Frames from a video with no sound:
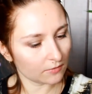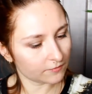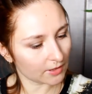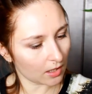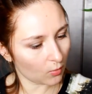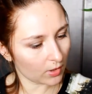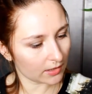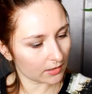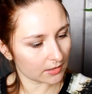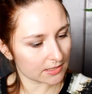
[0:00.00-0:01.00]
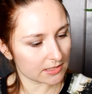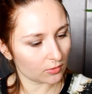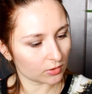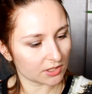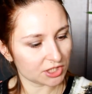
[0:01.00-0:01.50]
и второй это
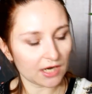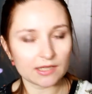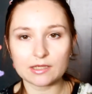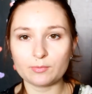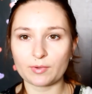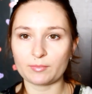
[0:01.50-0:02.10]
зеленый чай и